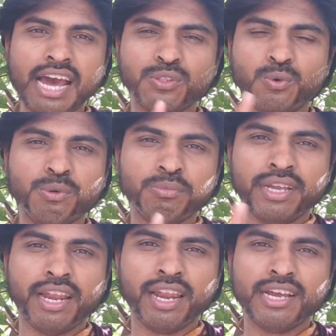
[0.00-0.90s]
அது உண்மை
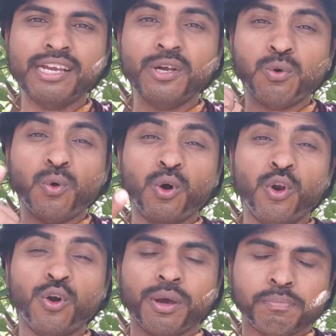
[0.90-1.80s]
இல்லை
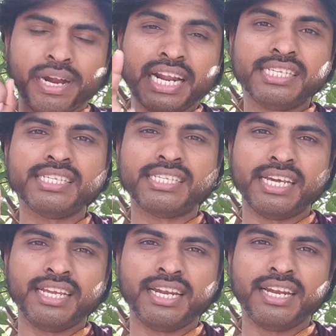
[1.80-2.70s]
உங்களோட மனசு
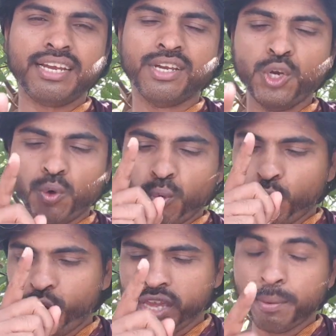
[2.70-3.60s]
சரியில்லை
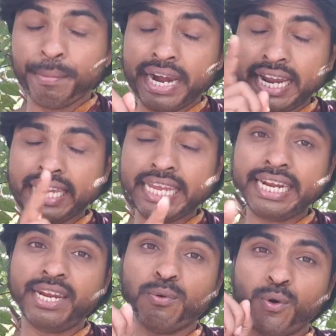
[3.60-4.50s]
உங்களுடைய மன
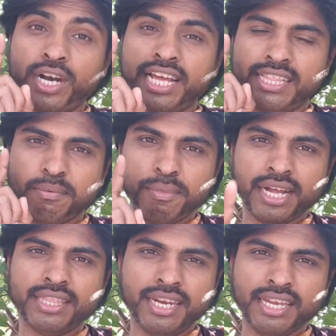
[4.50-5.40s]
எண்ண ஓட்டத்தை
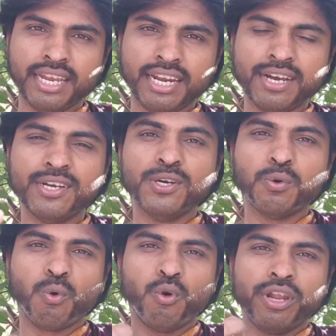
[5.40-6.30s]
மாற்றினீங்கன்னா
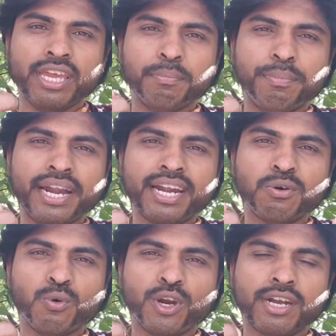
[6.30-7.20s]
உங்களுடைய
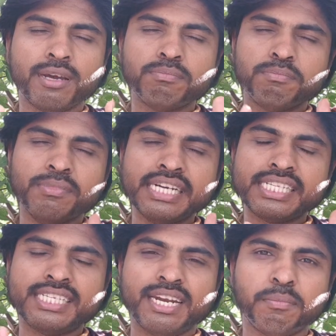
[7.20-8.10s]
பண ஓட்டம்
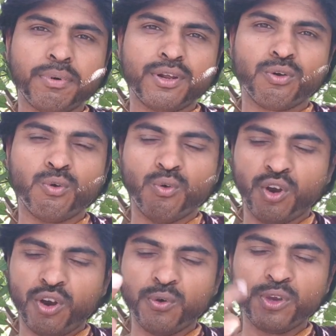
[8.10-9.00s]
மிகச்சிறப்பாக இருக்கும்
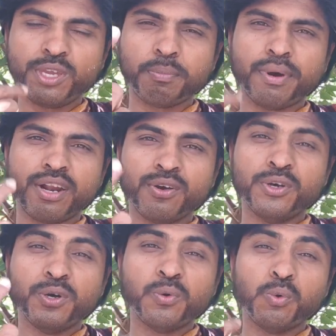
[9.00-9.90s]
உங்களை நோக்கி பணம்
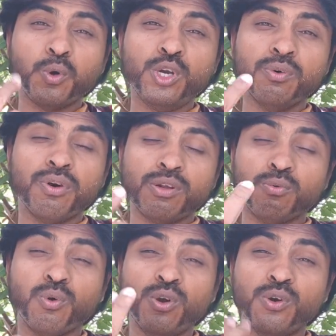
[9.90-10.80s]
ஓடி
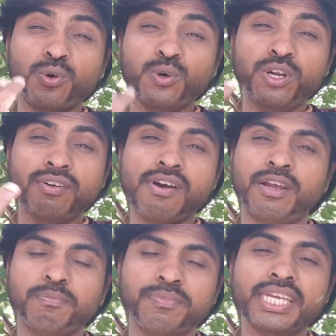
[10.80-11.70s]
வரும் ஓடோடி
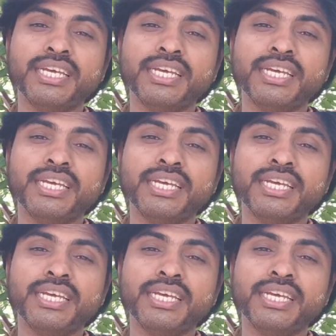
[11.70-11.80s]
வரும்